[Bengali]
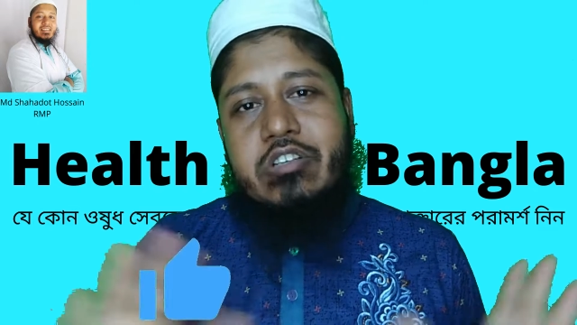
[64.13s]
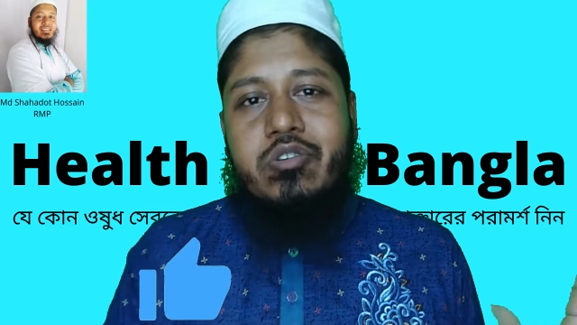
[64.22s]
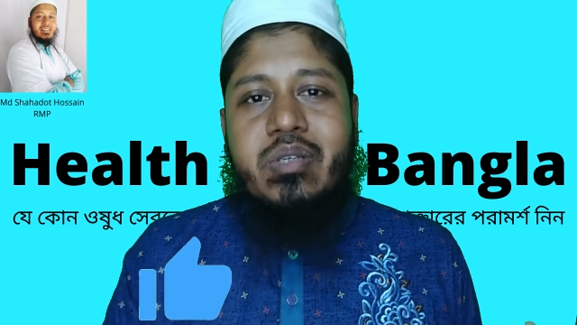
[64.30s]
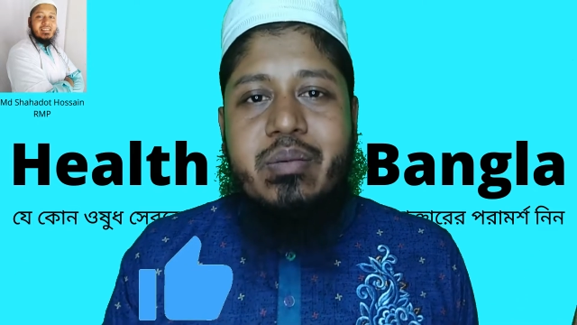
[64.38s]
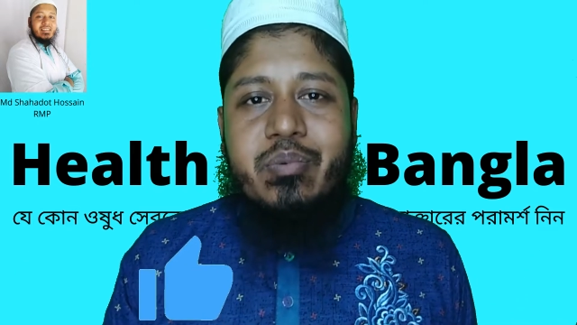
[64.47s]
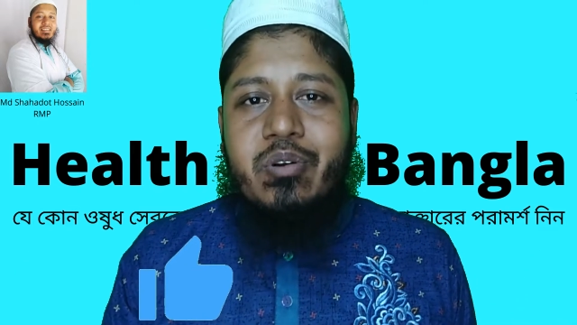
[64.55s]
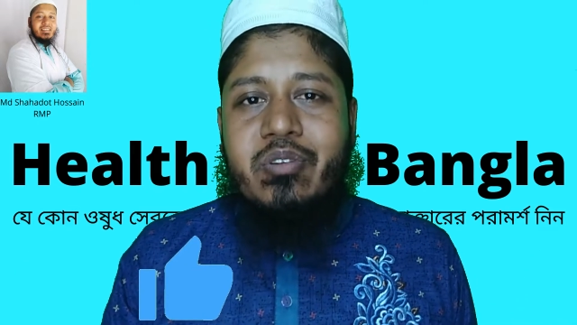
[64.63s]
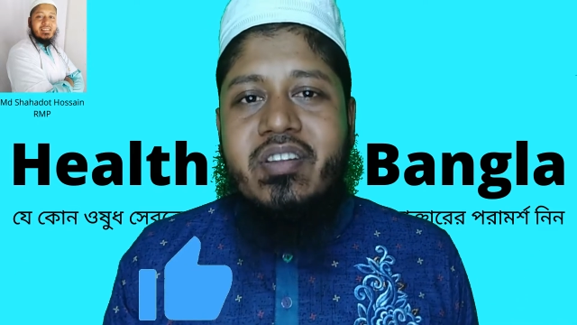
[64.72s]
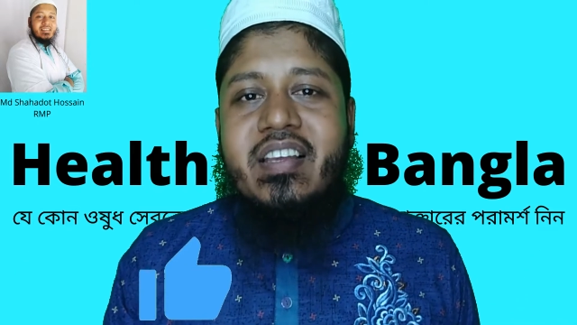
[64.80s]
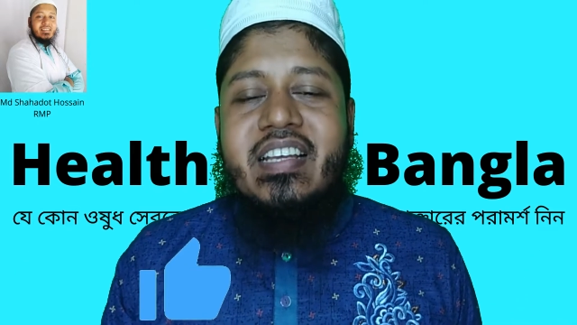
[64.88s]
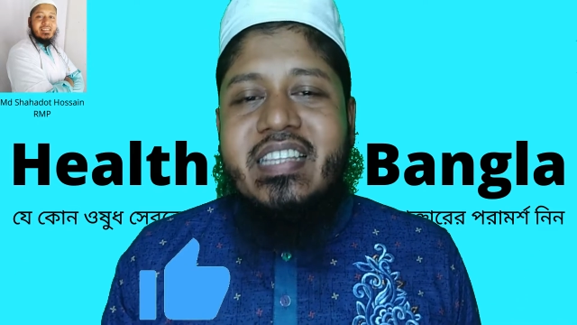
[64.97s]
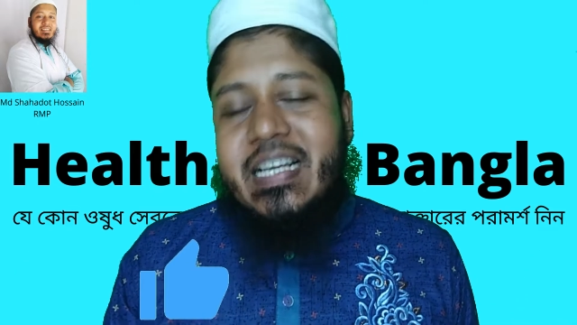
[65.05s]
ঘুমিয়ে পড়ুন
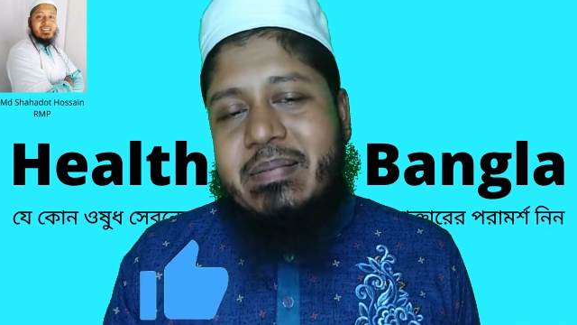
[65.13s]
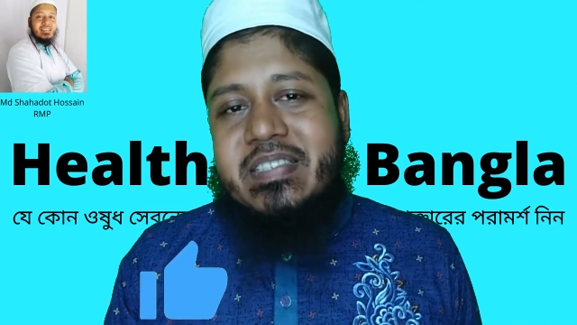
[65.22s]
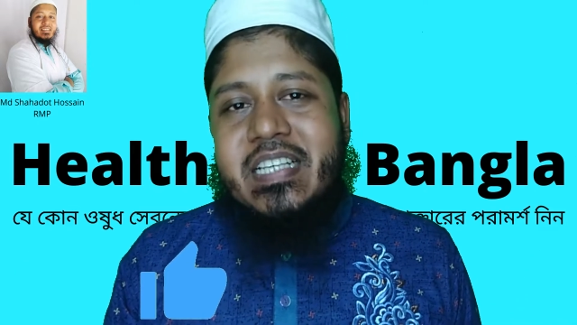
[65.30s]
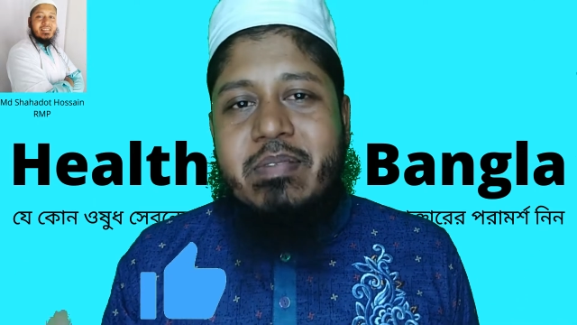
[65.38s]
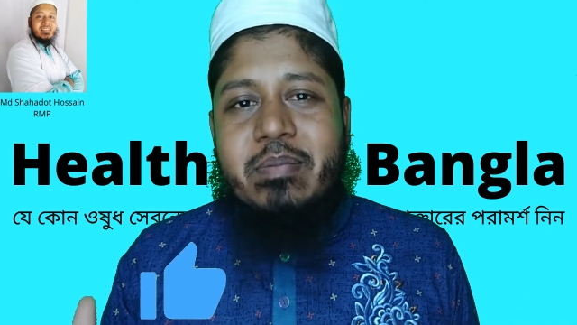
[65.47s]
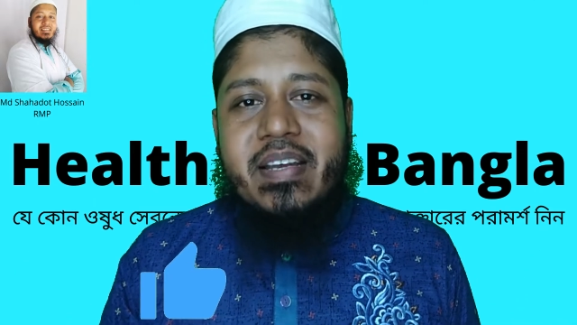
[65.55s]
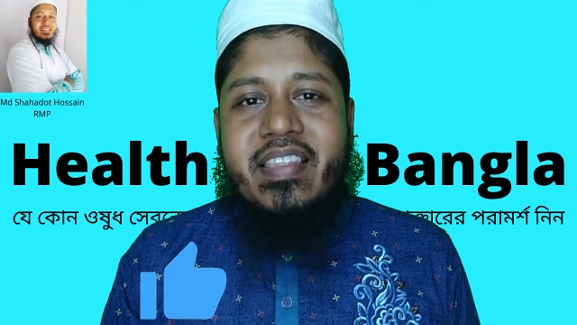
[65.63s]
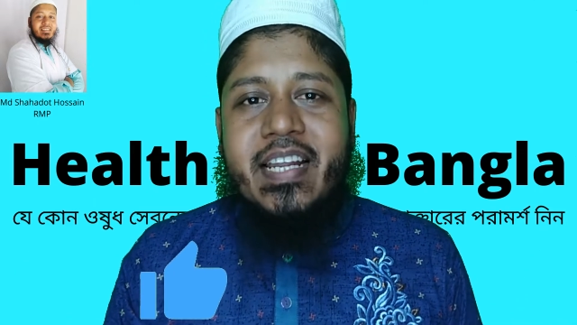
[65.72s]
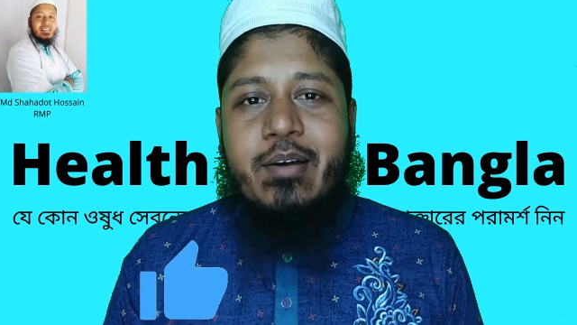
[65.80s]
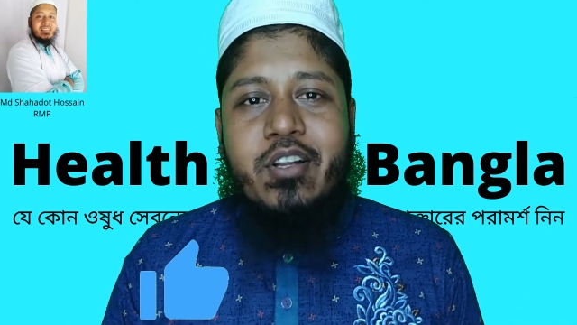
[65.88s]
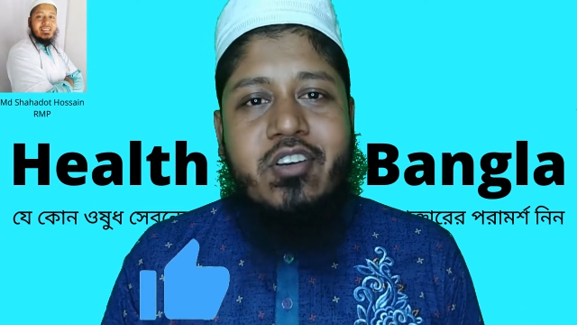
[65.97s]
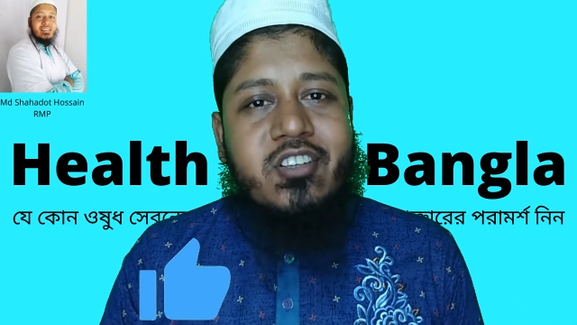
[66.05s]
দেখবেন যে আপনার
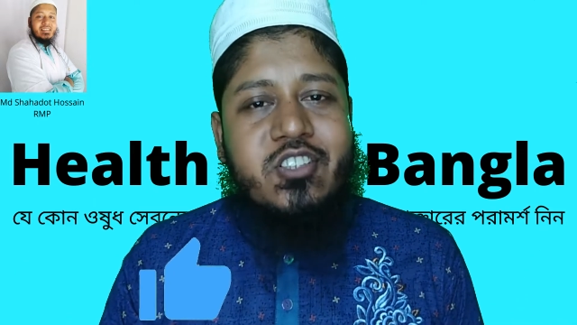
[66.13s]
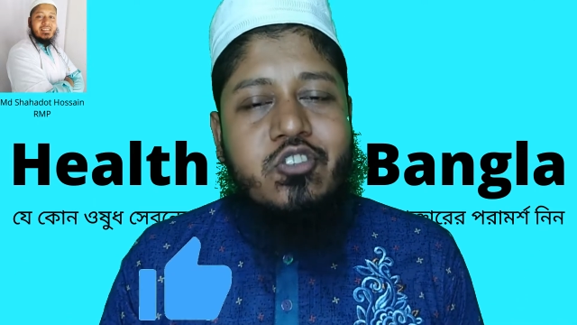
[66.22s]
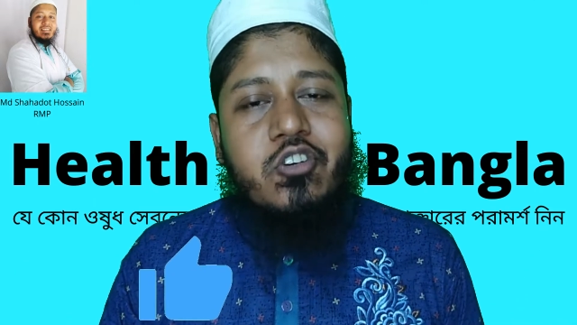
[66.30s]
ব্যথাটা অনেক অংশ